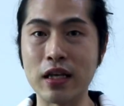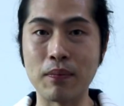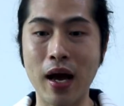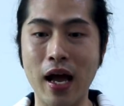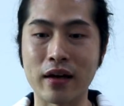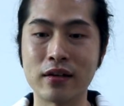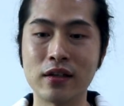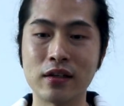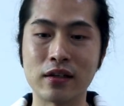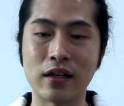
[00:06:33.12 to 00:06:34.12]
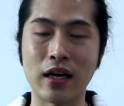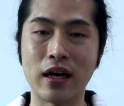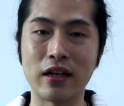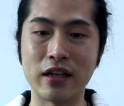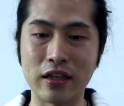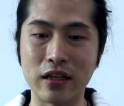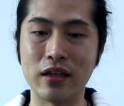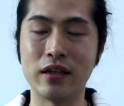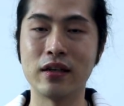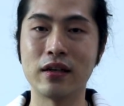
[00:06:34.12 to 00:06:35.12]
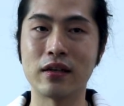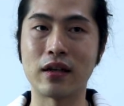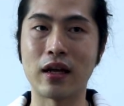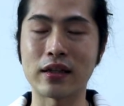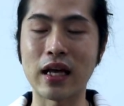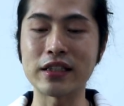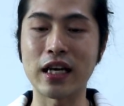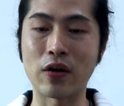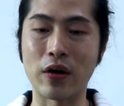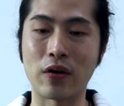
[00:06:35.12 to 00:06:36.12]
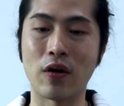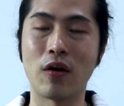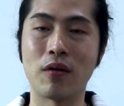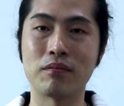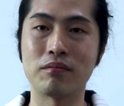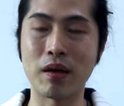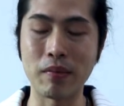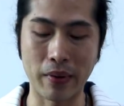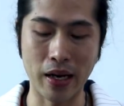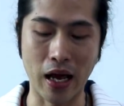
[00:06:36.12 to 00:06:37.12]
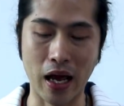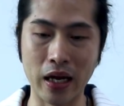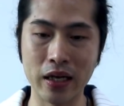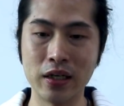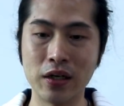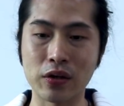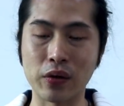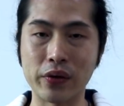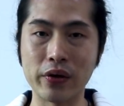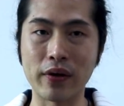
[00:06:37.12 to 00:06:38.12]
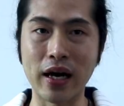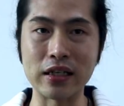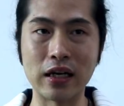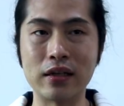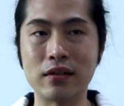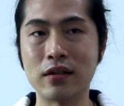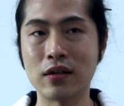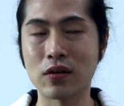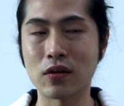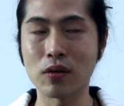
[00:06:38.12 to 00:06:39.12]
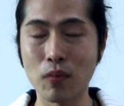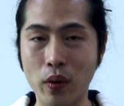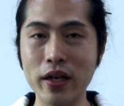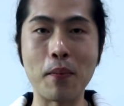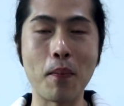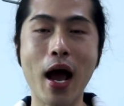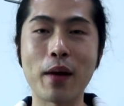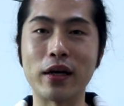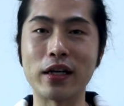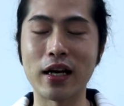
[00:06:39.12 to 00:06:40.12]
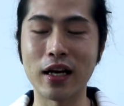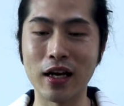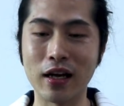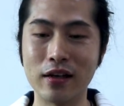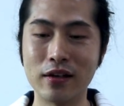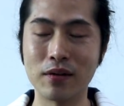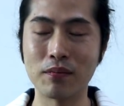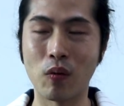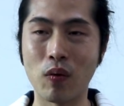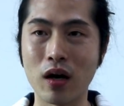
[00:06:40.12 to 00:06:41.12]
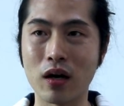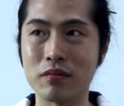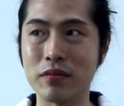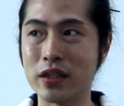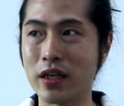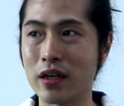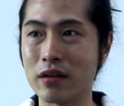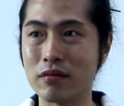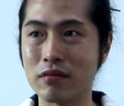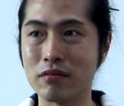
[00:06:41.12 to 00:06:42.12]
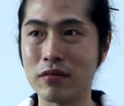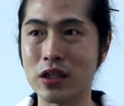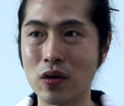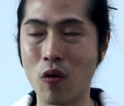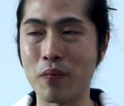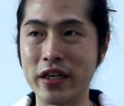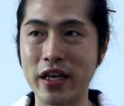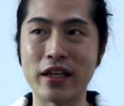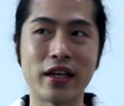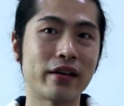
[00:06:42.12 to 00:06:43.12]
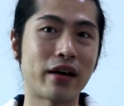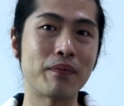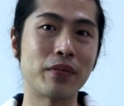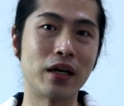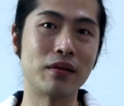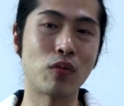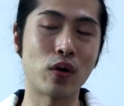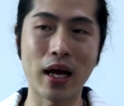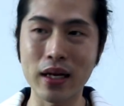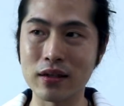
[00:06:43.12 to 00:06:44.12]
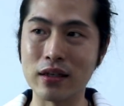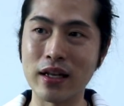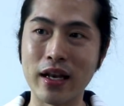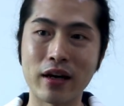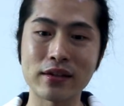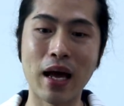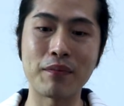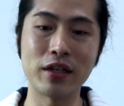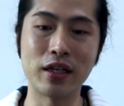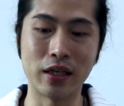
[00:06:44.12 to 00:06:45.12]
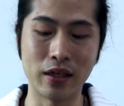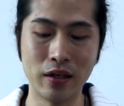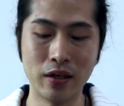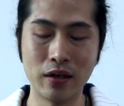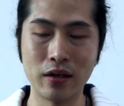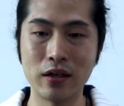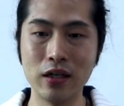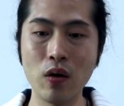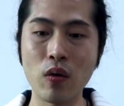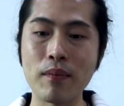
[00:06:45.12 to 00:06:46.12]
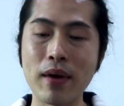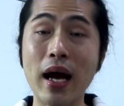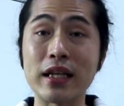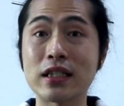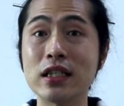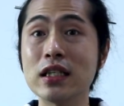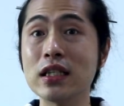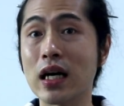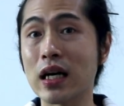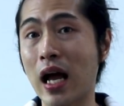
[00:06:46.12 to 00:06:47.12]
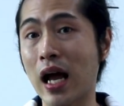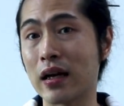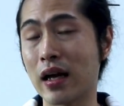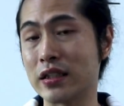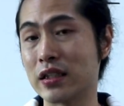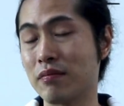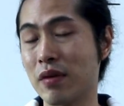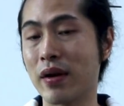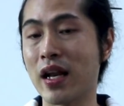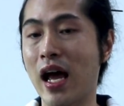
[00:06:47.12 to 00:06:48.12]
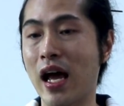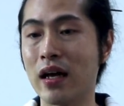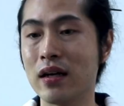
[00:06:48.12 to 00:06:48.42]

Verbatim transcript: ดีมากนะฮะ เรียนดีนะฮะ ตั้งใจหน่อยก็ไม่มีปัญหา ส่วนเรื่องของการเงินก็ต้องบอกว่าเด่นมากเหมือนกันฮะ เพราะว่ามีเกณฑ์มีโชค มีเกณฑ์ได้รับเงินโบนัสหรือใดๆก็ตามที่ดี เรื่องของความรักอาจจะครึ่งครึ่งกลางๆอาจจะมีปัญหา